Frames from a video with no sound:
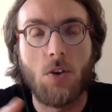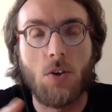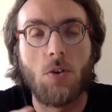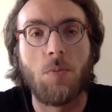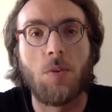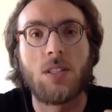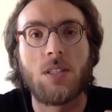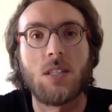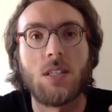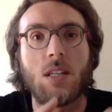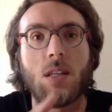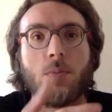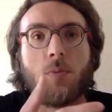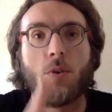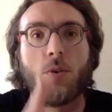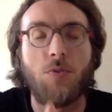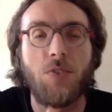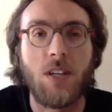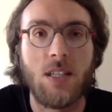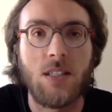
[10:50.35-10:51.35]
comment attirer des
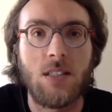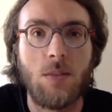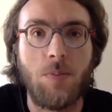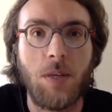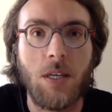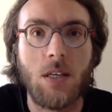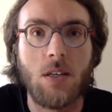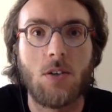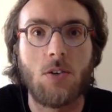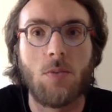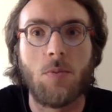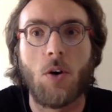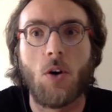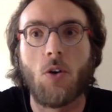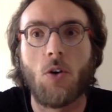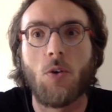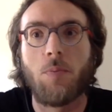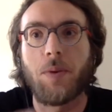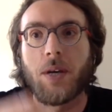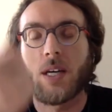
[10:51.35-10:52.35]
profils atypiques, comment
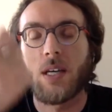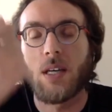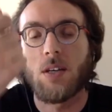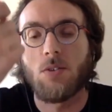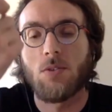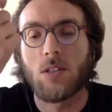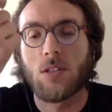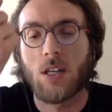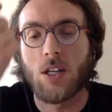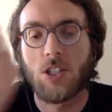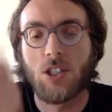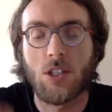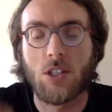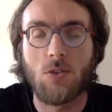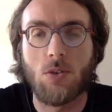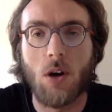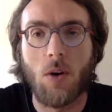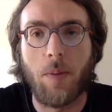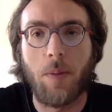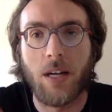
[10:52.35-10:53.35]
repérer une
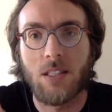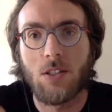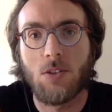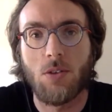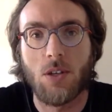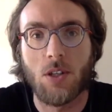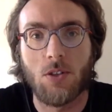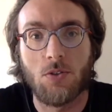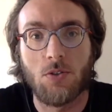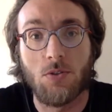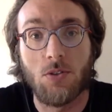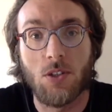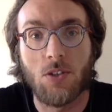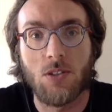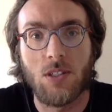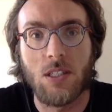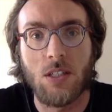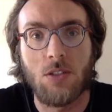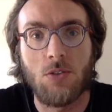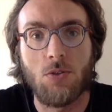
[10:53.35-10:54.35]
trajectoire particulière dans une
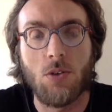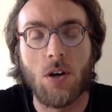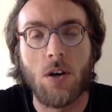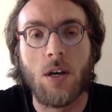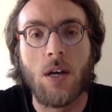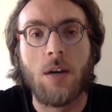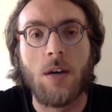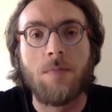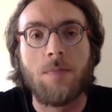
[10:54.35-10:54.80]
candidature